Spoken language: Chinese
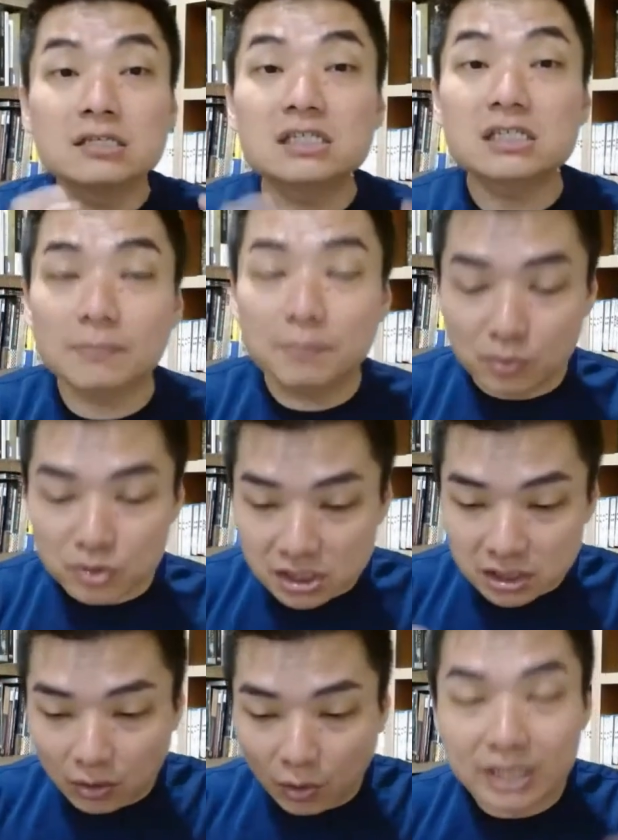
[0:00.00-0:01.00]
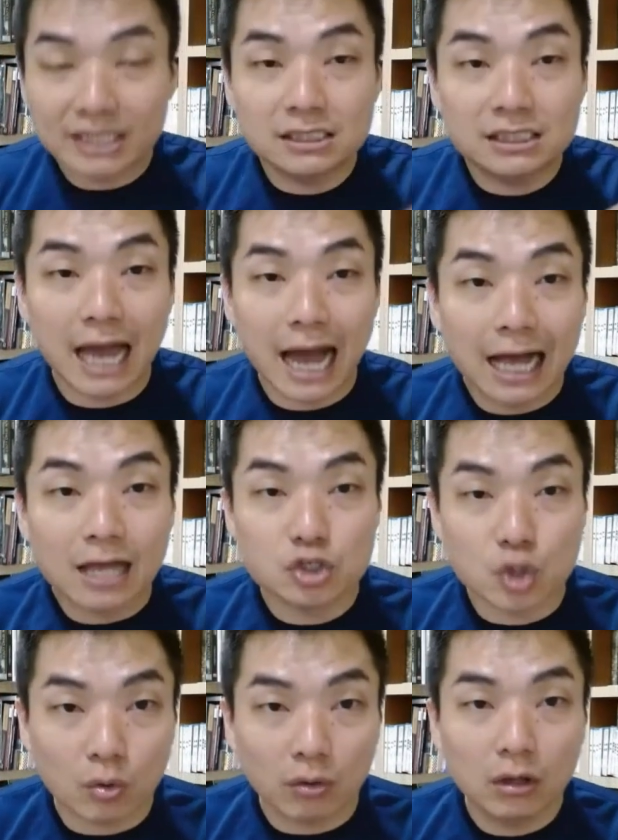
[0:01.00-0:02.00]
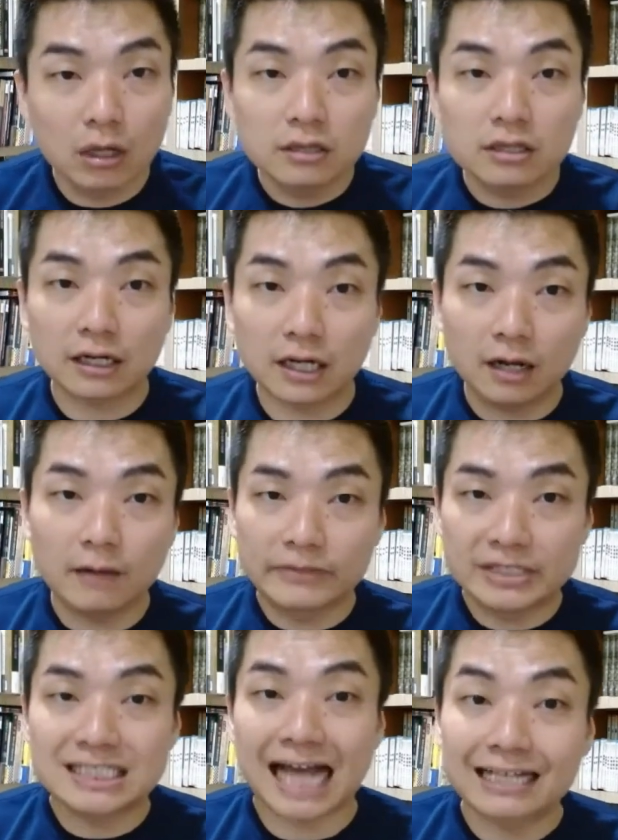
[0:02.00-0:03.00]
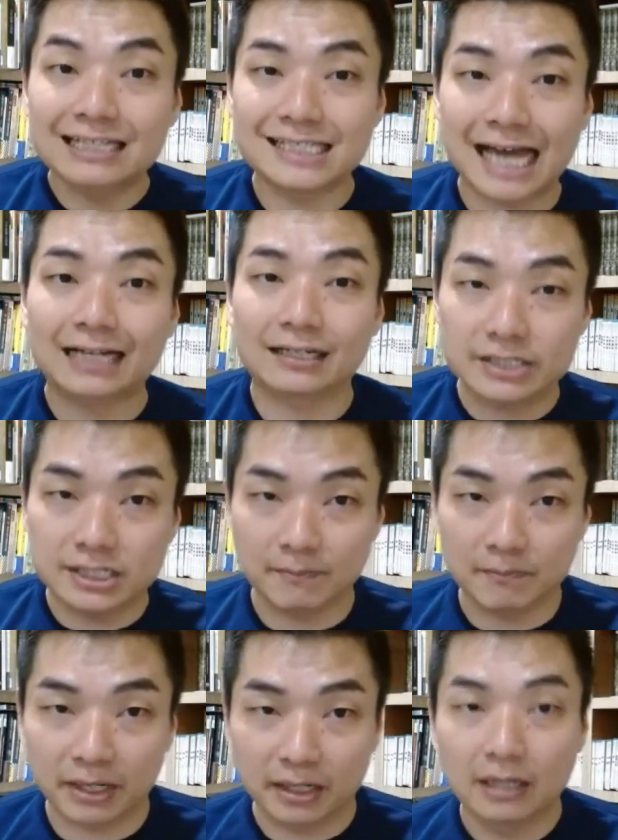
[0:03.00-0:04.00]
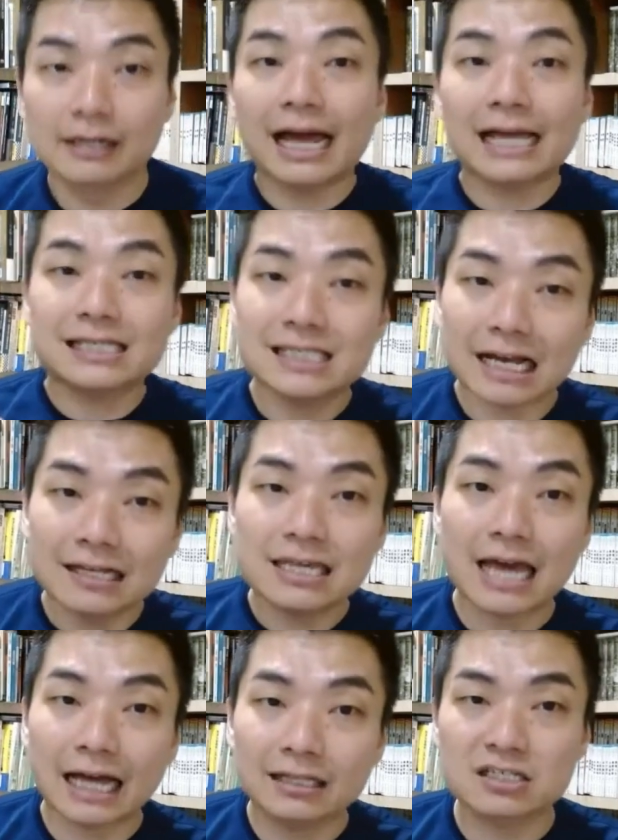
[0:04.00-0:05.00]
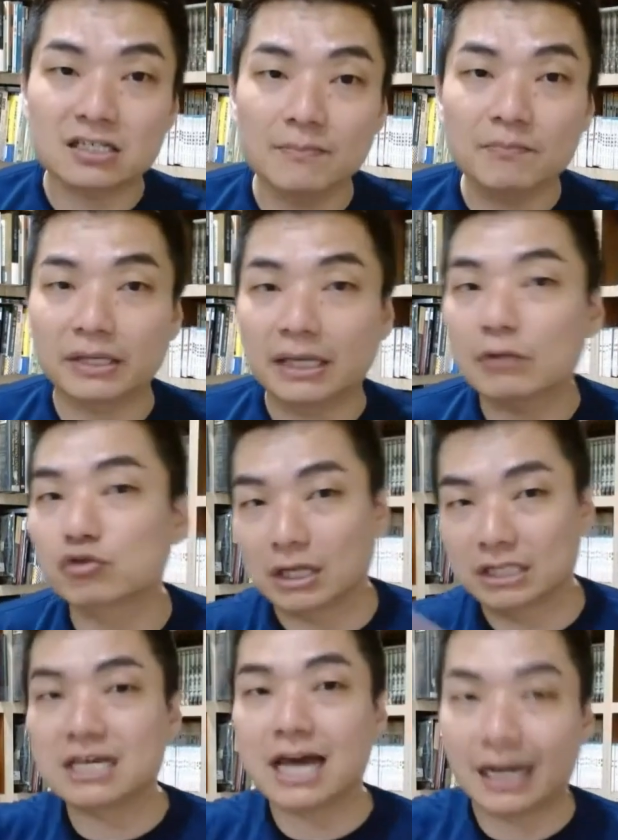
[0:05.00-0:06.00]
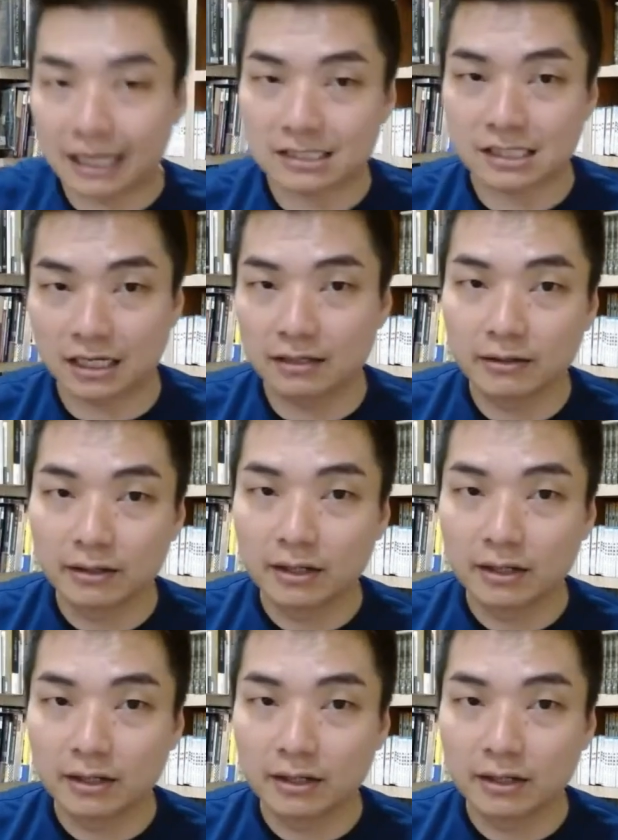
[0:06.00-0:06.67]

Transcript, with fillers: 是不是会加重这个商家的成本？那商家的成本要转嫁给谁？